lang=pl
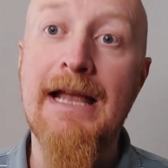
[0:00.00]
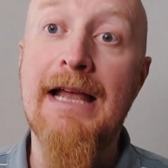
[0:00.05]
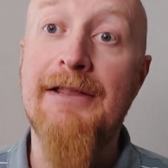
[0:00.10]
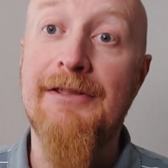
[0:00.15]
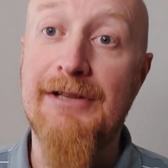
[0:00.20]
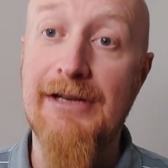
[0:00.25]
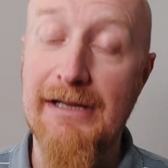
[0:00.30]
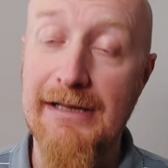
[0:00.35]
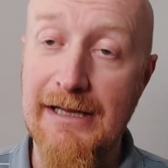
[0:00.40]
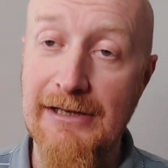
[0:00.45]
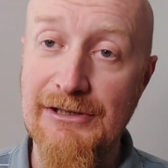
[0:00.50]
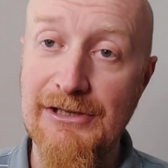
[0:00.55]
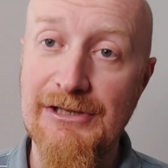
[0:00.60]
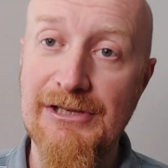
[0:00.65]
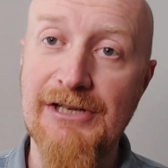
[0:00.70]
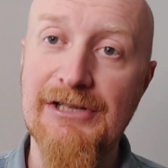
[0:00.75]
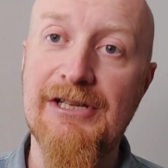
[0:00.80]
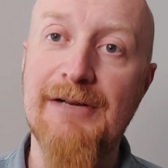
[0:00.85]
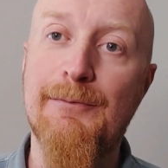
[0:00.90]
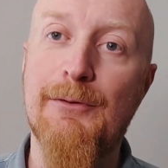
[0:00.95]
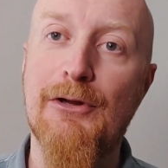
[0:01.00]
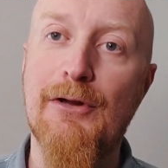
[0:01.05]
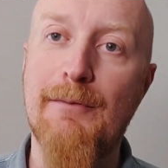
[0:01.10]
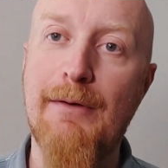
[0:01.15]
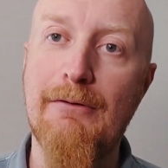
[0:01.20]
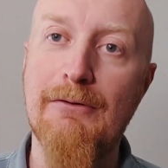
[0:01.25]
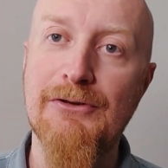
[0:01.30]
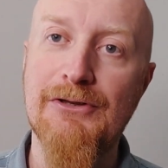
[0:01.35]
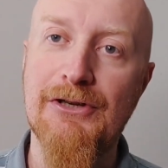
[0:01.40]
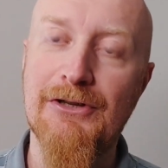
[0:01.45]
Tyle na dziś. Jeśli
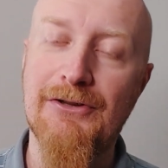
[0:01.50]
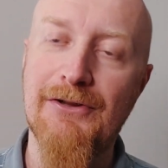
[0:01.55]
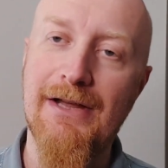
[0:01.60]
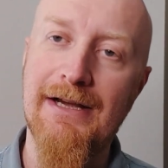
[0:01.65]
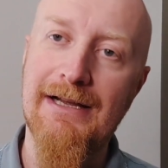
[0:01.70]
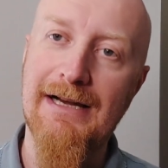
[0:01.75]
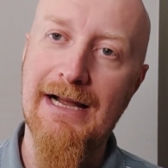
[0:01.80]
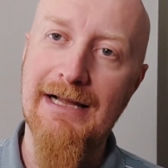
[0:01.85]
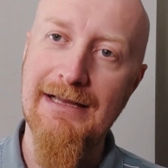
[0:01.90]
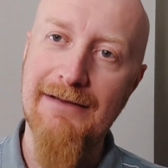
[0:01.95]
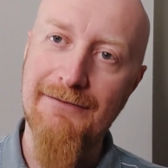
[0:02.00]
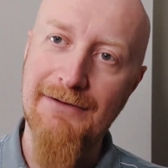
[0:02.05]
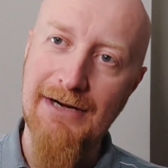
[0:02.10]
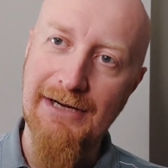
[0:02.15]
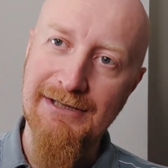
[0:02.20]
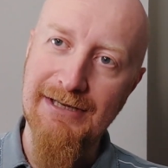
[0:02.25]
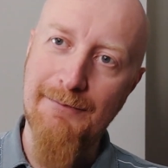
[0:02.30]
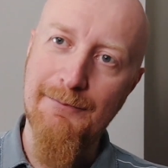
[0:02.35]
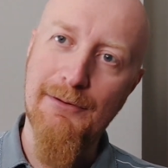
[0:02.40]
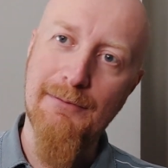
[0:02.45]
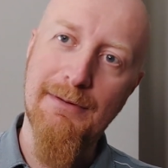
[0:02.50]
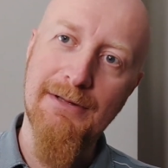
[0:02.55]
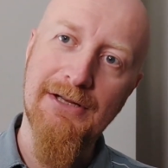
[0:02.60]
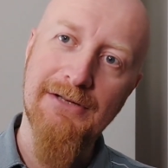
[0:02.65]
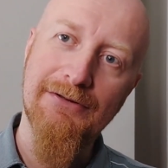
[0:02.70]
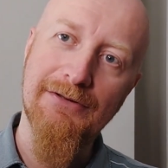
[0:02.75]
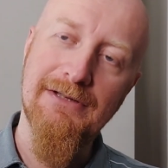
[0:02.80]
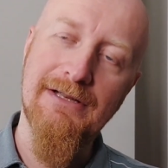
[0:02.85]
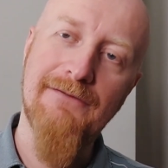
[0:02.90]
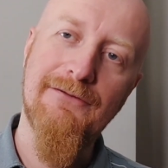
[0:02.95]
podobało Ci się to nagranie, wyraź aprobatę,
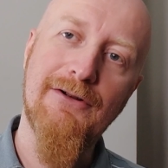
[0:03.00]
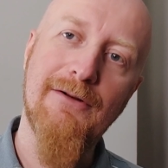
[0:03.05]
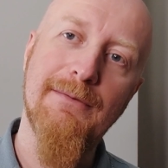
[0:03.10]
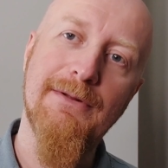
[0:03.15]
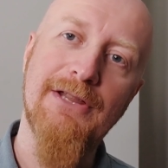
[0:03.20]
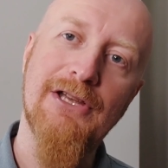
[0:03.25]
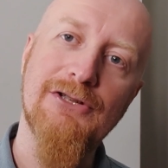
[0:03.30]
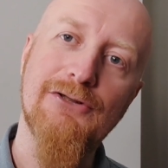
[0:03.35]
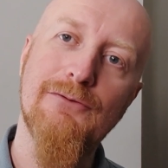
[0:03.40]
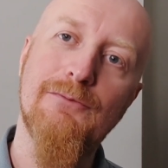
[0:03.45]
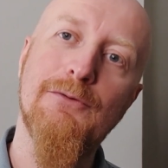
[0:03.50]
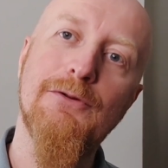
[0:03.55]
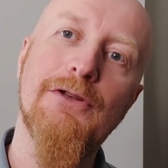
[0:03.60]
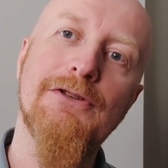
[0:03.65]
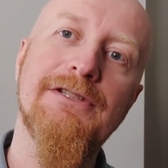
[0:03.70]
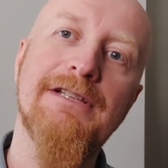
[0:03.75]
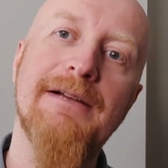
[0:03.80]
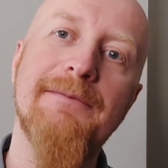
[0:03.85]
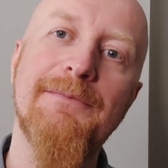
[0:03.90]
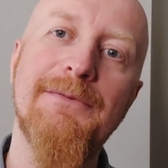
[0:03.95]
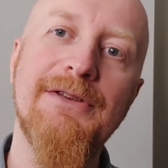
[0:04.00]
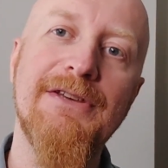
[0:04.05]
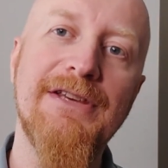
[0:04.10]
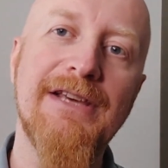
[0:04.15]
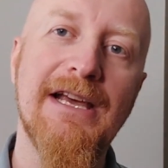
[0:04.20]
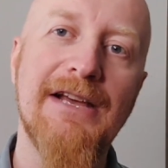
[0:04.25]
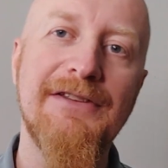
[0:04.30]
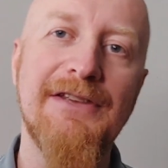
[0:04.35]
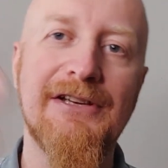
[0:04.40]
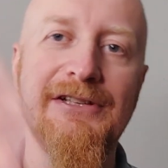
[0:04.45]
zostaw komentarz lub udostępnij
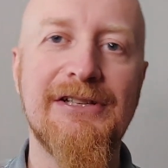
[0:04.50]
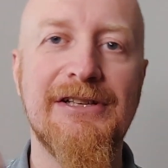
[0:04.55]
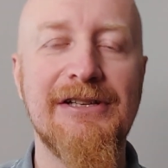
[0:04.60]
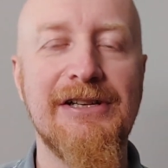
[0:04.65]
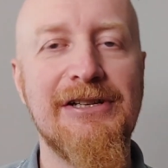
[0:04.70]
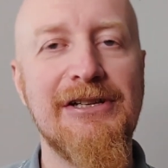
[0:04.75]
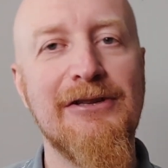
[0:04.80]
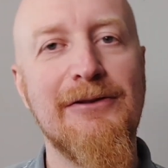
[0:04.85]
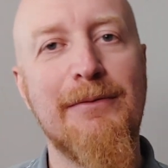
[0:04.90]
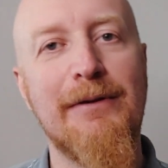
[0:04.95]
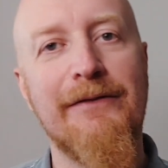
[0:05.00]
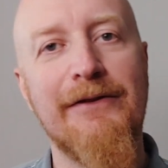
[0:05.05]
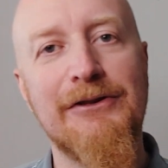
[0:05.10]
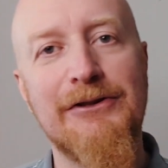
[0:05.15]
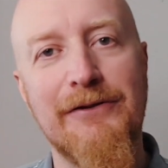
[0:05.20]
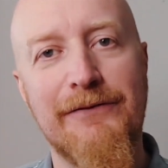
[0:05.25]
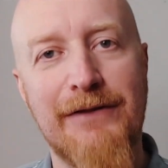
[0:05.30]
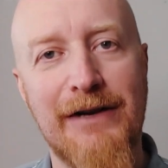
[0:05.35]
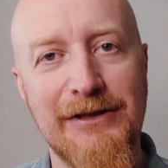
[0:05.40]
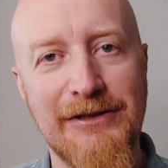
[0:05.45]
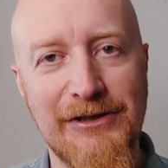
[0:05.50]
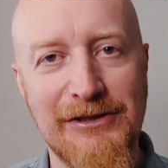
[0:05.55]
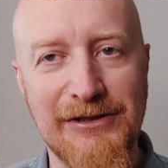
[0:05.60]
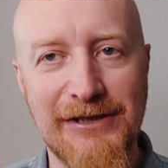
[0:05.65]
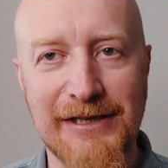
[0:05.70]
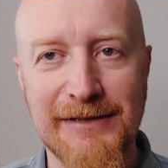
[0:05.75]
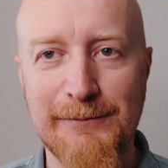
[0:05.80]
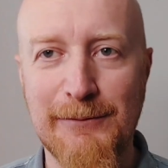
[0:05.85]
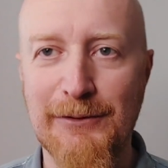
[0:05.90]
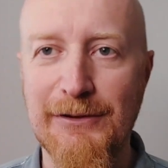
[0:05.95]
je. Niech się niesie dobra wieść o frajdzie
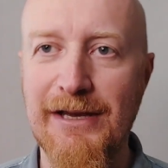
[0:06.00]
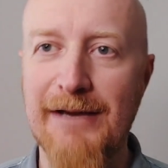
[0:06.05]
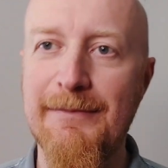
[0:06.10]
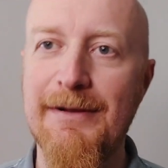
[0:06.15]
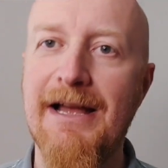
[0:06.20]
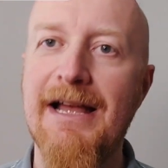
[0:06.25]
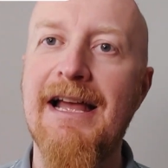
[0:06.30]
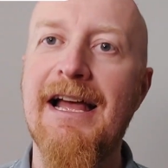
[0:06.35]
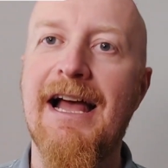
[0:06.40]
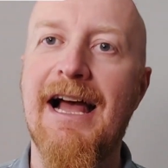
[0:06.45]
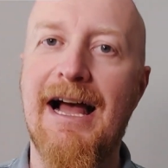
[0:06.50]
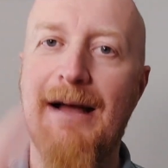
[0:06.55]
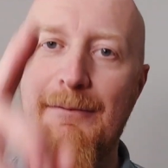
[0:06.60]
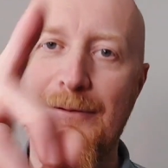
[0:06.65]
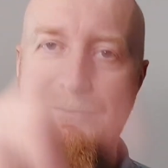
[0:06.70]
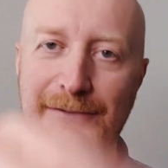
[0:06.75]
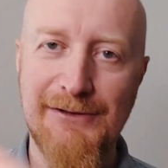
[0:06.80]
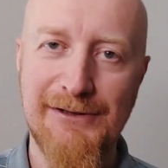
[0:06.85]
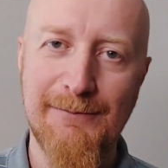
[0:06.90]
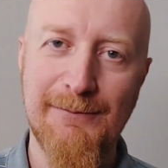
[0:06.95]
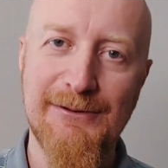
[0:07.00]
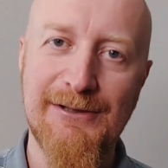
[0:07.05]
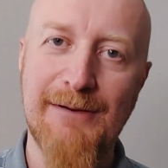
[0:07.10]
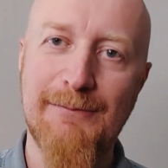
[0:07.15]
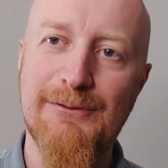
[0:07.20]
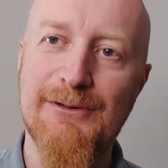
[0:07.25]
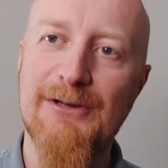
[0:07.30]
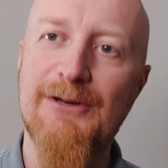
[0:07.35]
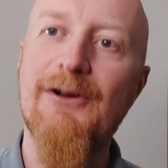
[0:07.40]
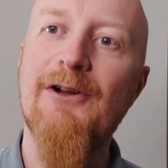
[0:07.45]
życia z Bogiem, a my widzimy się
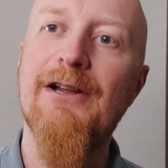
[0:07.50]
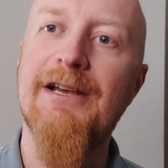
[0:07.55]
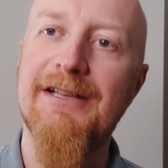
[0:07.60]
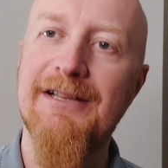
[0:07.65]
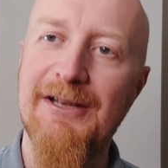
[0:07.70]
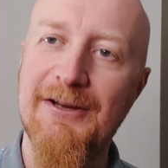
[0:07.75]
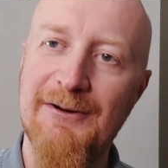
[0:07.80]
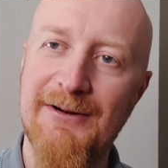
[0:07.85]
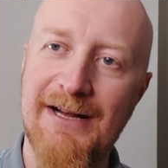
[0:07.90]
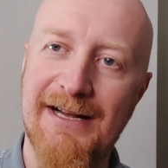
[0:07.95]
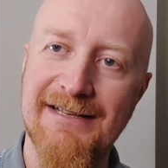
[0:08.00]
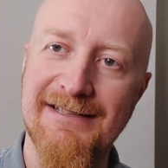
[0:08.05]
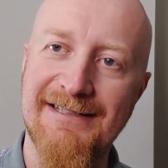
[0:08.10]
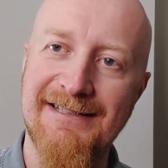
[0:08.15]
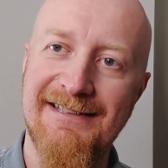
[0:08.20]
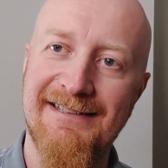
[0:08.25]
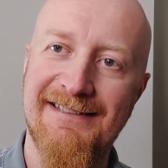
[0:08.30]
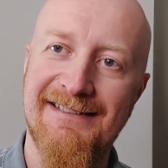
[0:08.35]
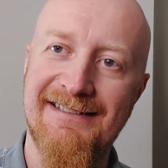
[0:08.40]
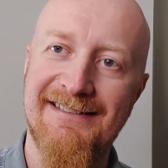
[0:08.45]
przy kolejnej okazji.